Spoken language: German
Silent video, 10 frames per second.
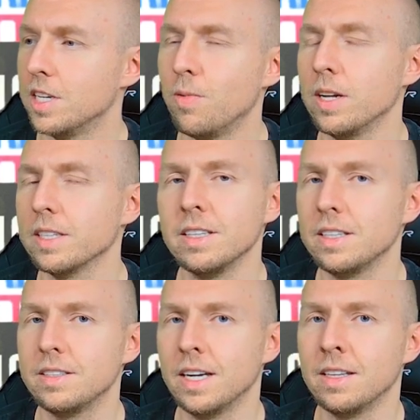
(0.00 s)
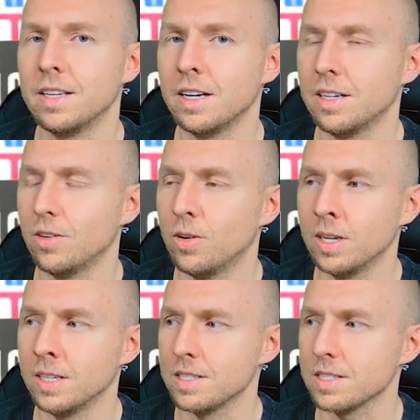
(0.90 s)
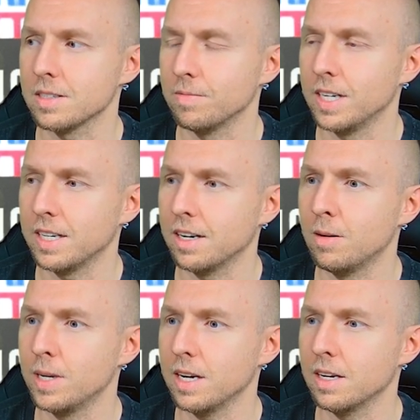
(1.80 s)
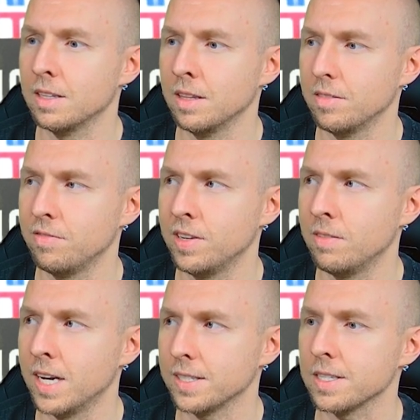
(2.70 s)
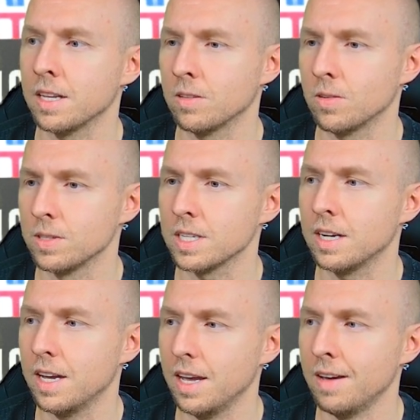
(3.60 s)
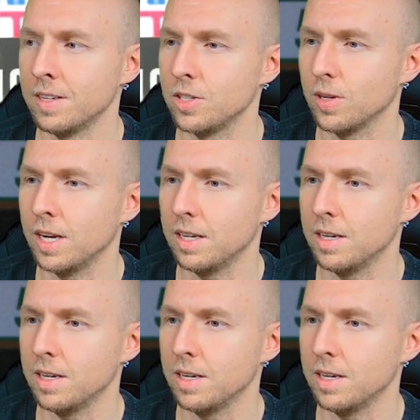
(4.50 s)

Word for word: Ich wollte nicht den der Hornets, weil ich glaube, der kann viel wert sein und unserer eventuell